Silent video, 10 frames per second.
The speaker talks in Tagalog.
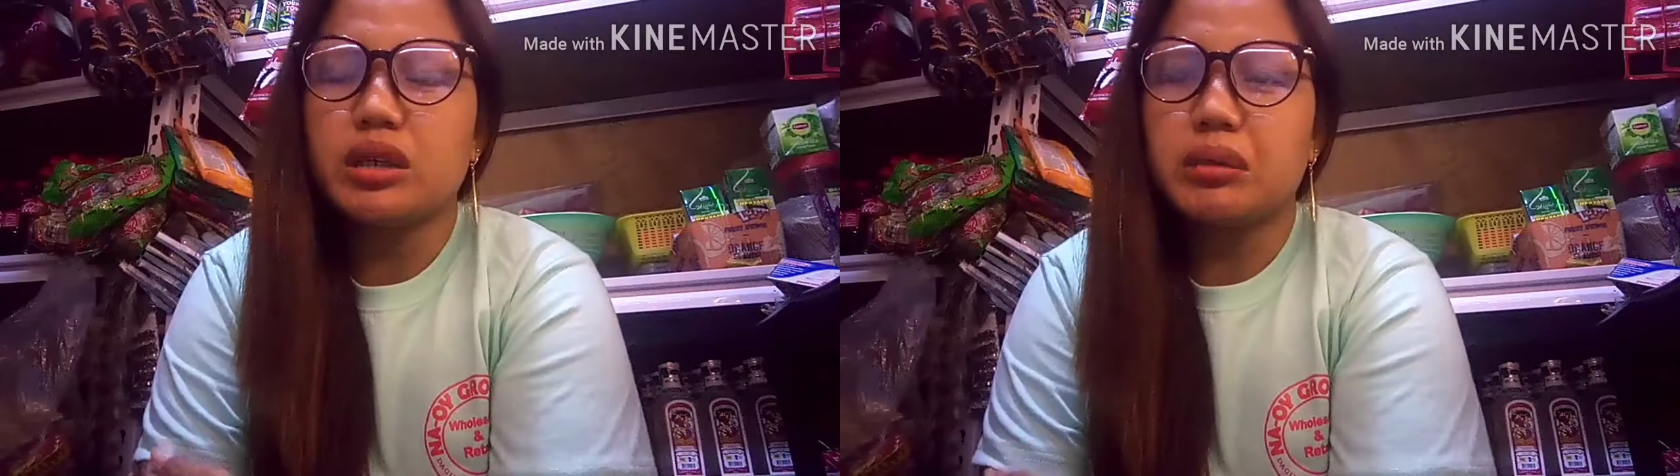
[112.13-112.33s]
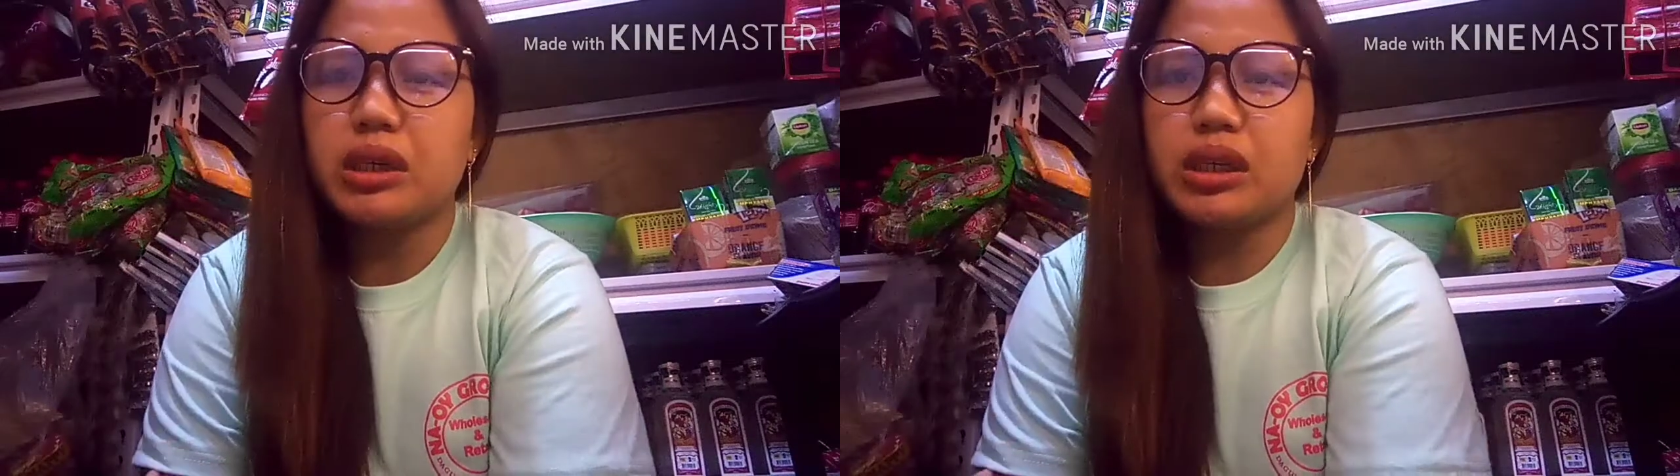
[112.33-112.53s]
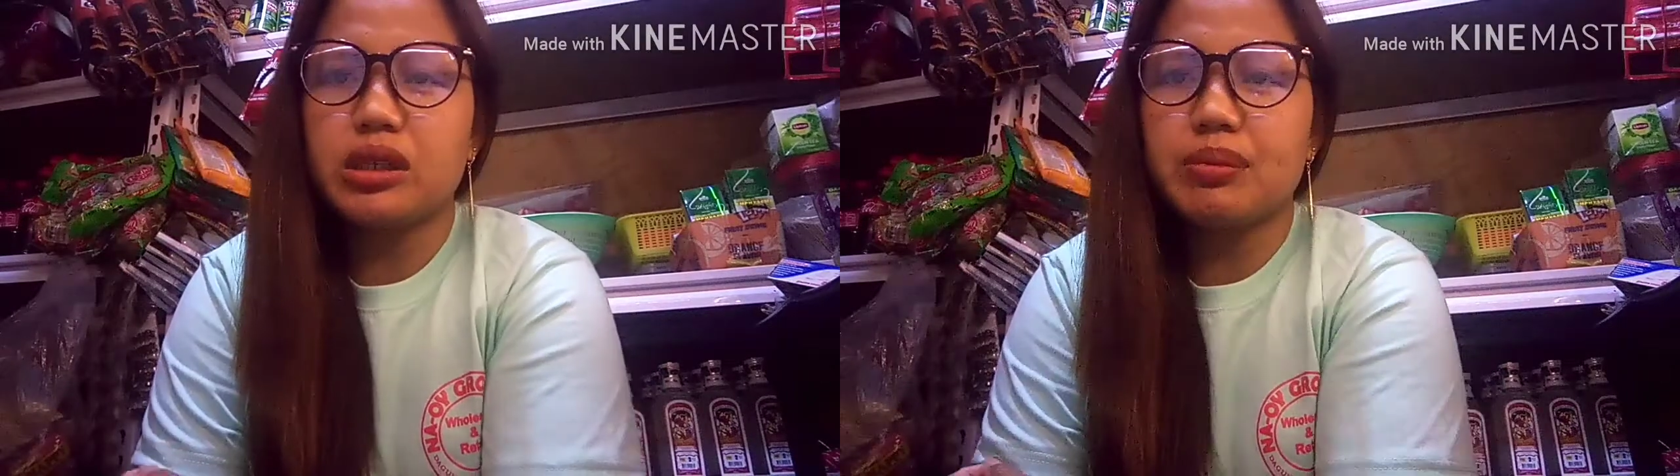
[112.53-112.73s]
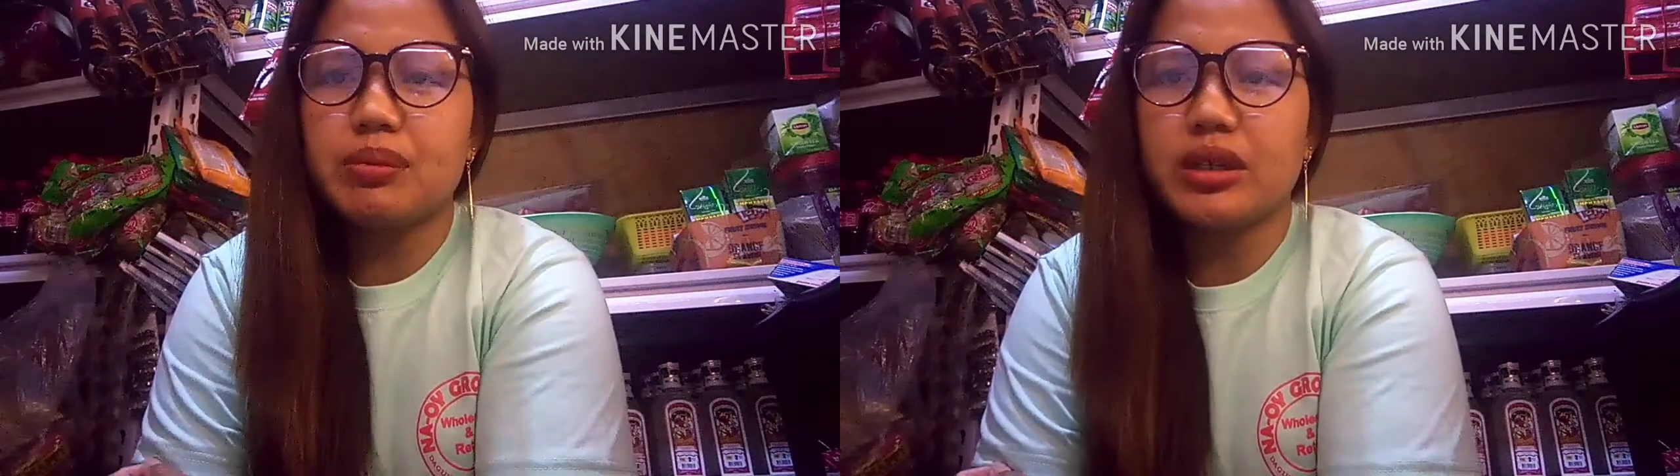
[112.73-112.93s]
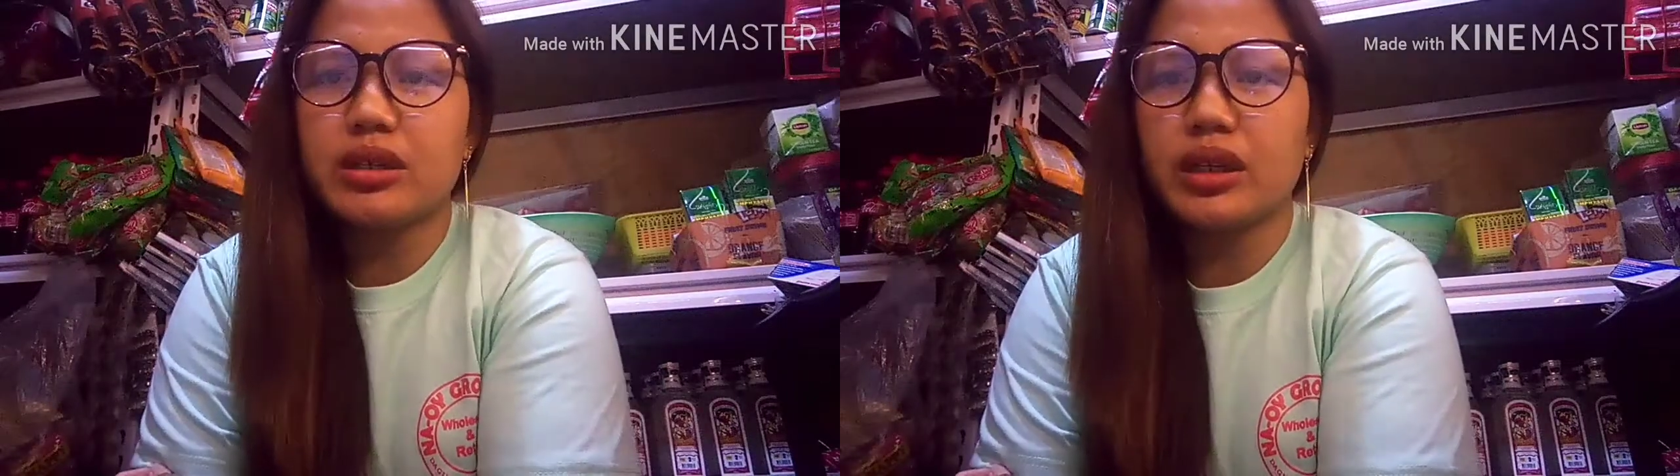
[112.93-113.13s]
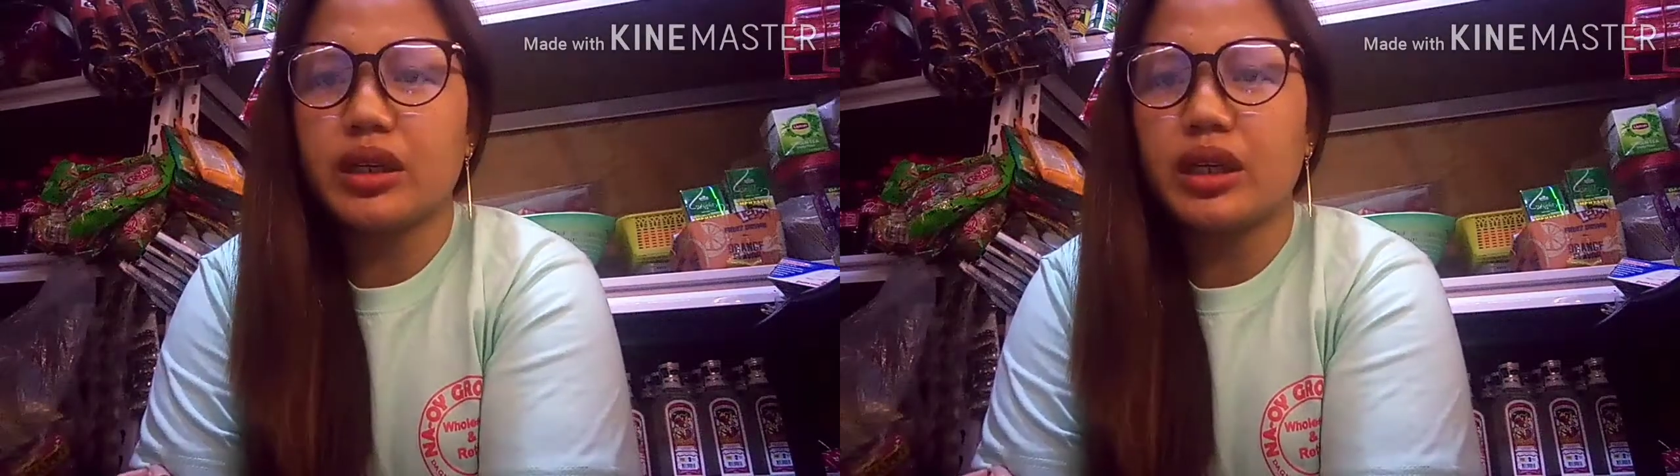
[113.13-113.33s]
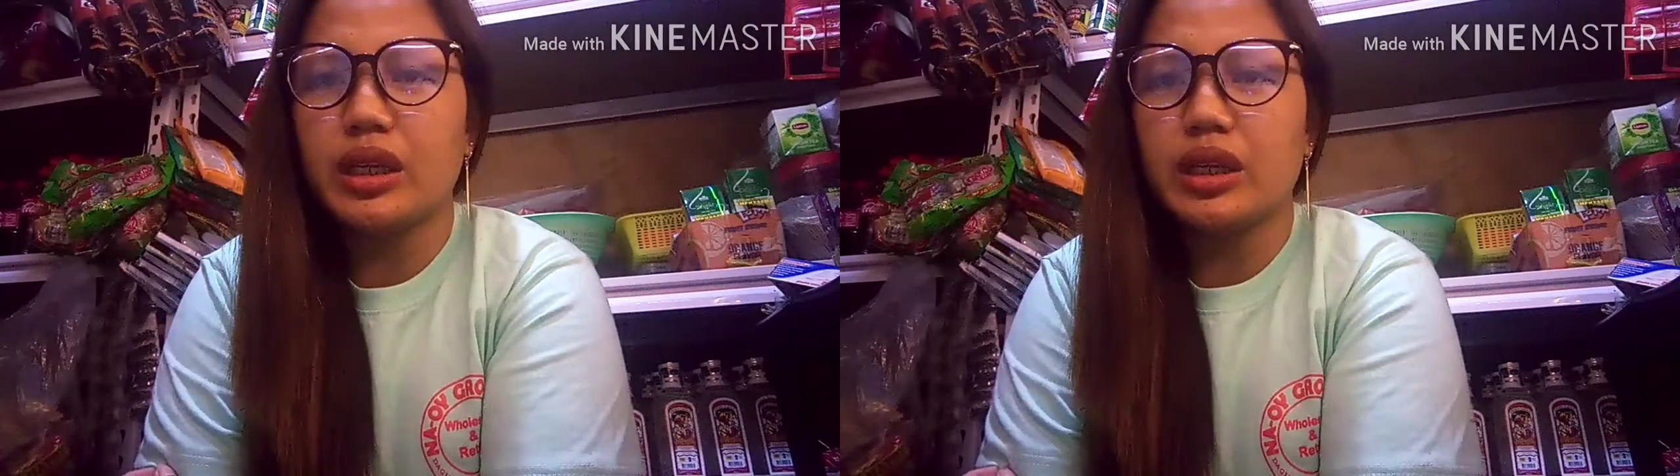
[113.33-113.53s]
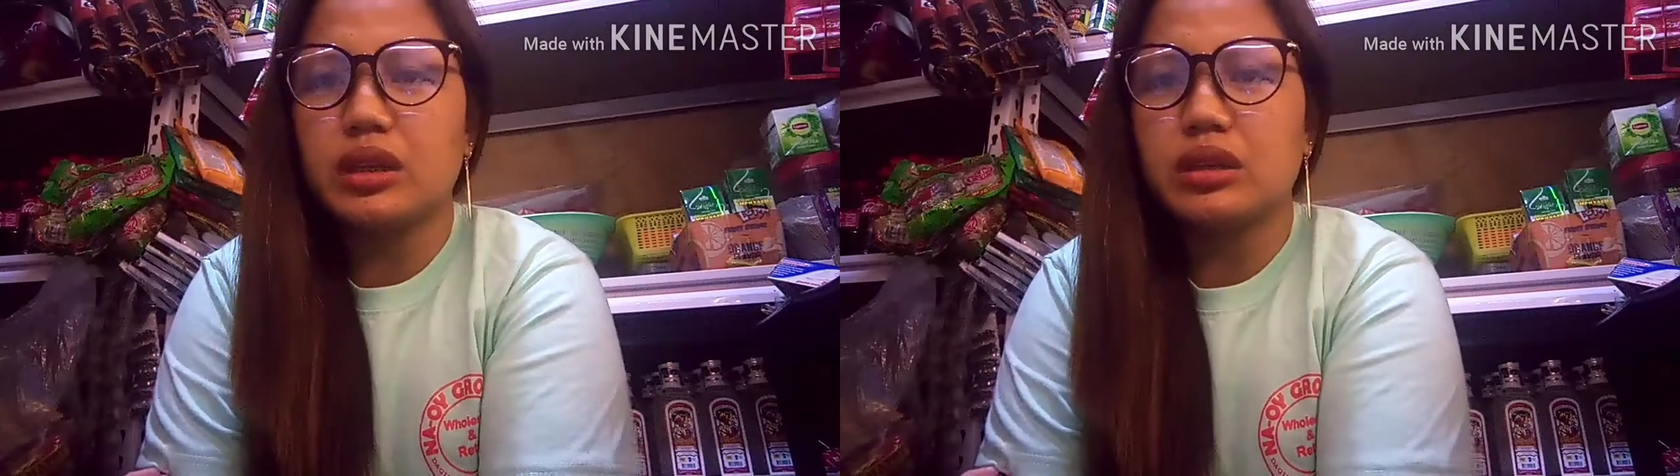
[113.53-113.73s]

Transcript: mag-explain sa kanila.